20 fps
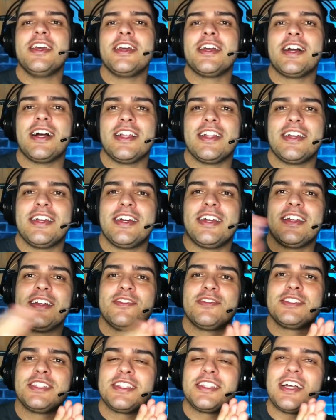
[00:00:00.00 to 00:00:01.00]
aí,
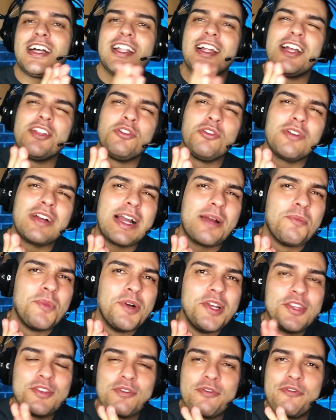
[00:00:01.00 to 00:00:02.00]
galera, você tá lá num lugar
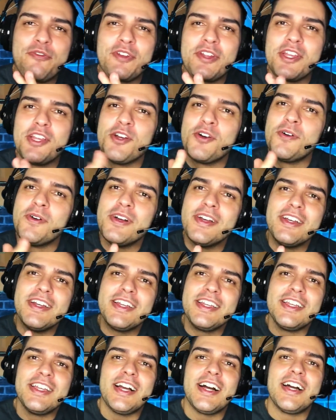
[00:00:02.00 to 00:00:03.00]
muito frio
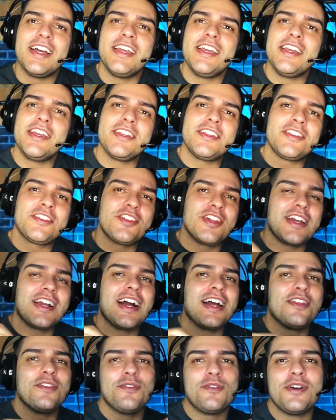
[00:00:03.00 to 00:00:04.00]
e aí
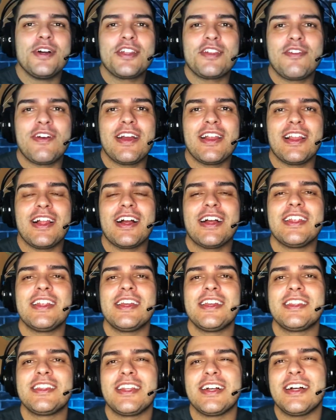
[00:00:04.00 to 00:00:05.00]
chega a noite, vai lá
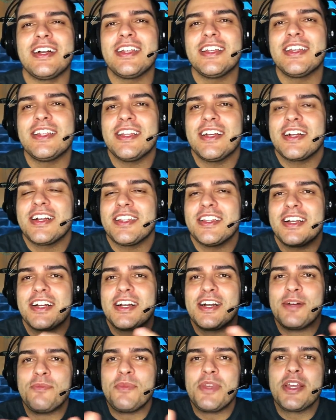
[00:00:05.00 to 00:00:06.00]
deitar né, na, na
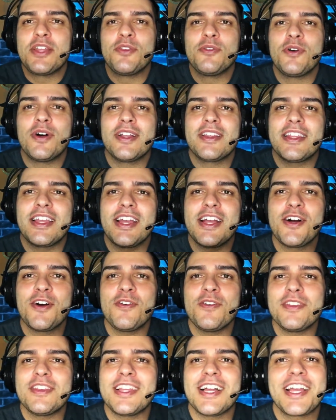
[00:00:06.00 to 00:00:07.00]
caminha do
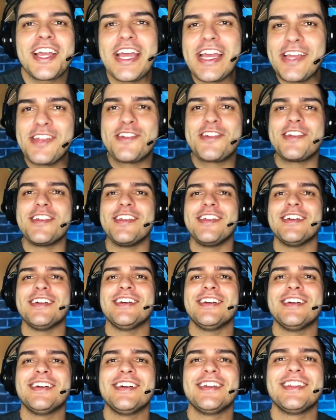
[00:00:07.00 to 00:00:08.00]
hotel, tá
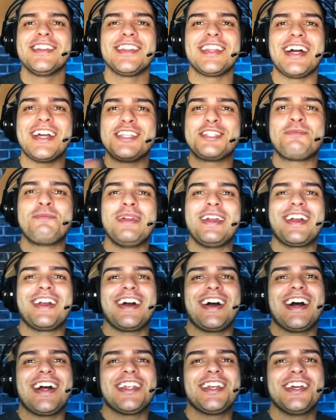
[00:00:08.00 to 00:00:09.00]
quentinha, tá
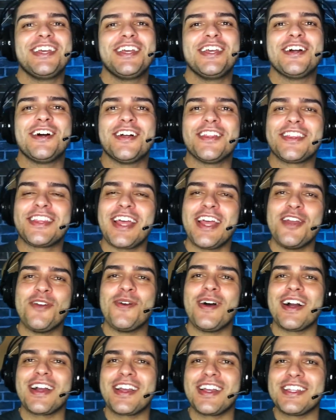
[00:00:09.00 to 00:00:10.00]
explicado aí, ó. Tem o
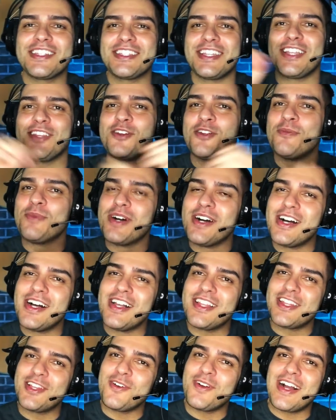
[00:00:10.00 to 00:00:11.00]
um aquecedor
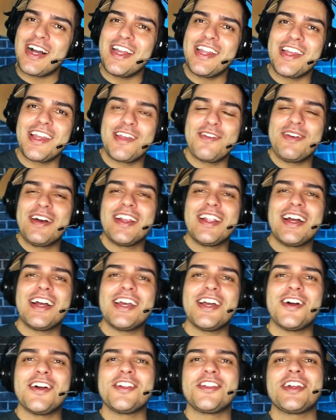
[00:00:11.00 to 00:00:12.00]
humano, tem um carinha que vai lá
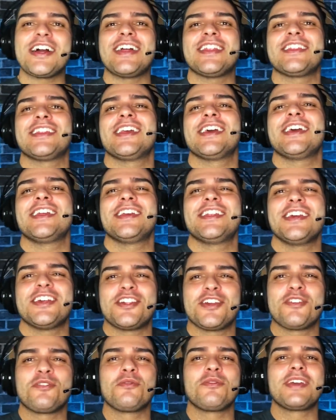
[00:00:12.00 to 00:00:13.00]
e ó, já deita e
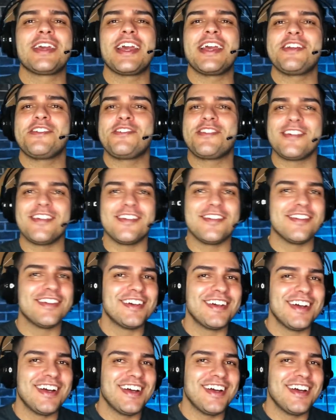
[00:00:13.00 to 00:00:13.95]
deixa tudo quentinho.